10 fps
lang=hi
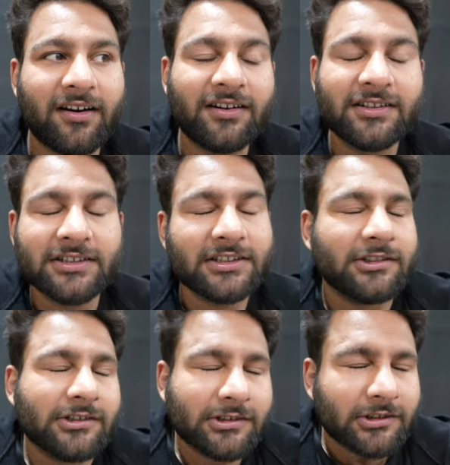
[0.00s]

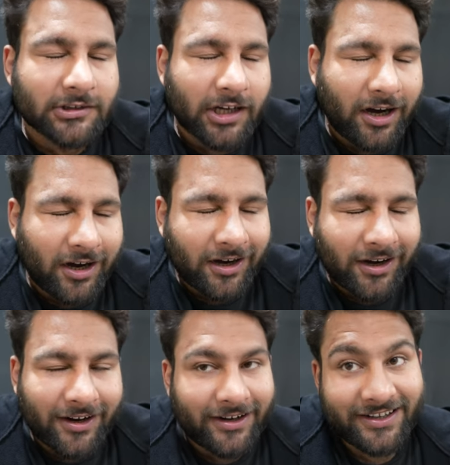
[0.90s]

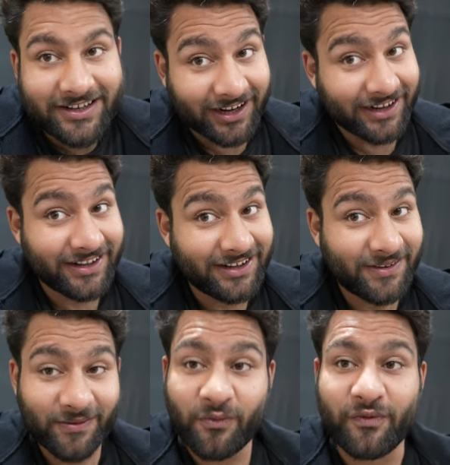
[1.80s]
हाँ, ठंड
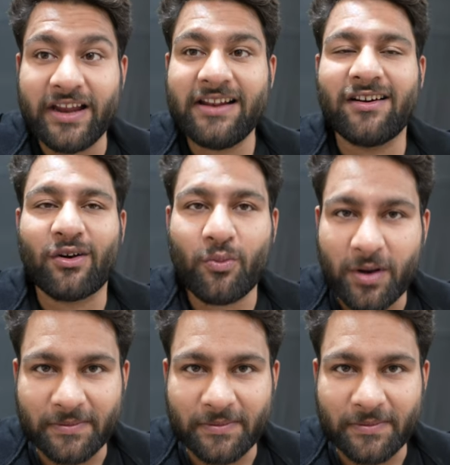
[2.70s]
वो फील कर रहा हूँ मैं